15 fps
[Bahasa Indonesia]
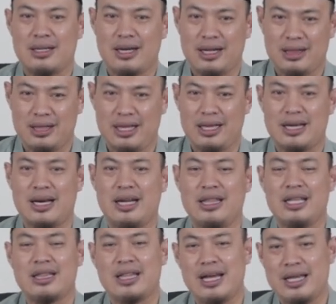ketika
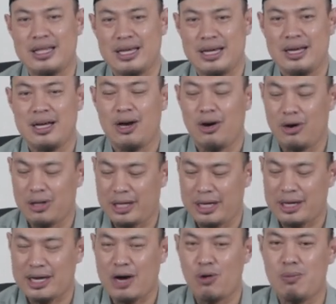ditanya
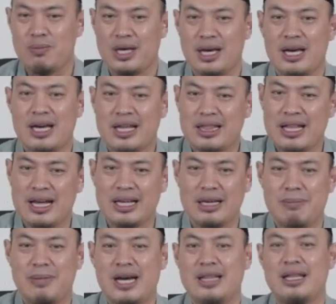oleh kaumnya
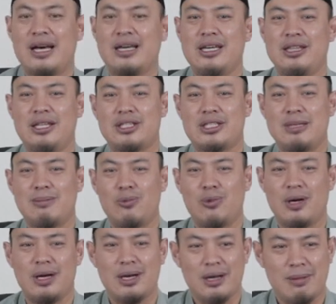dari mana ini
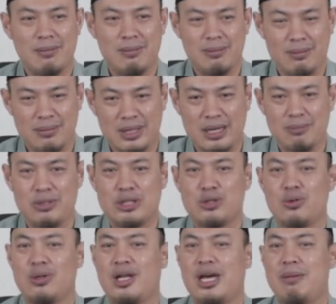semua Nabi
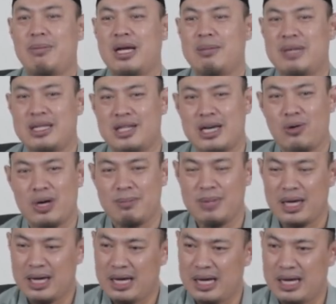Sulaiman
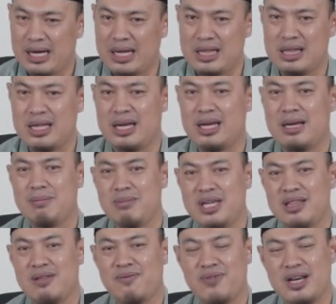menjawab hada
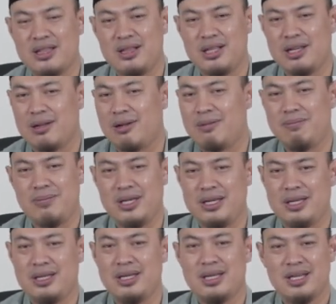min fadli
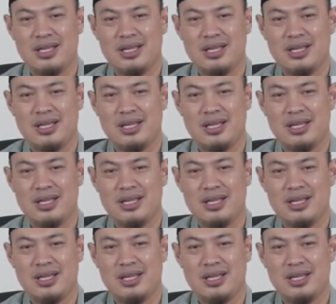rabbi